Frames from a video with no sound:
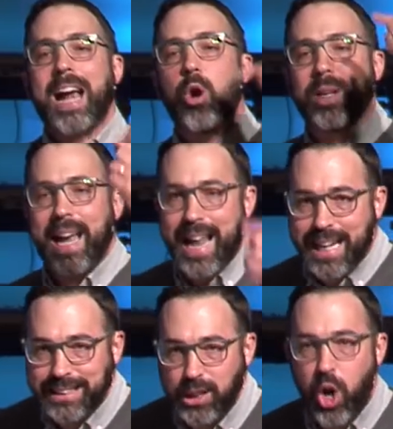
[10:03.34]

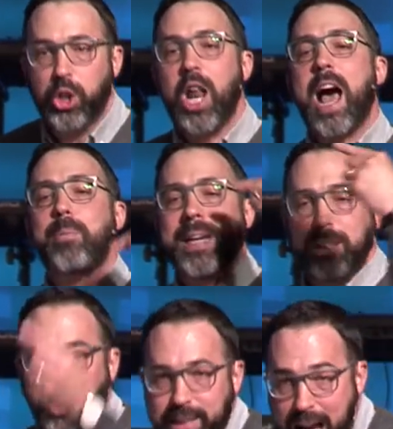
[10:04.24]
condamnation, de l'emprise
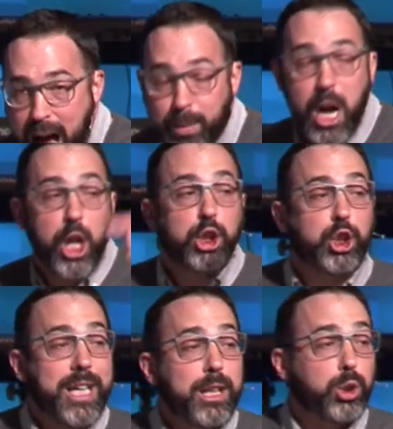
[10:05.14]
du diable.
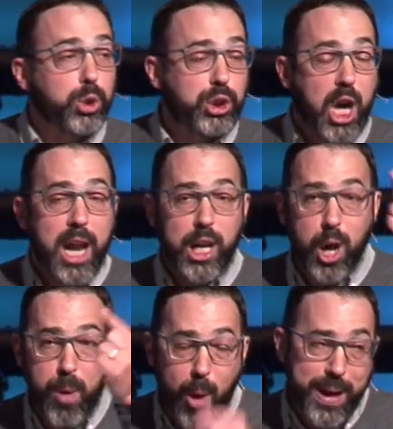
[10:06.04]
Jésus seul est le
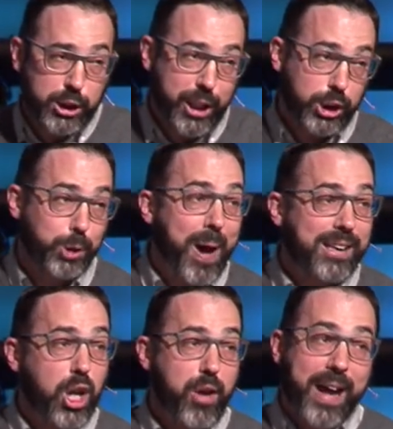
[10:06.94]
bon berger. Est-ce que je peux
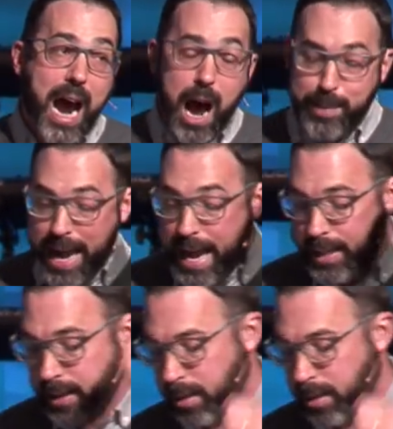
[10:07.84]
entendre un vrai Amen.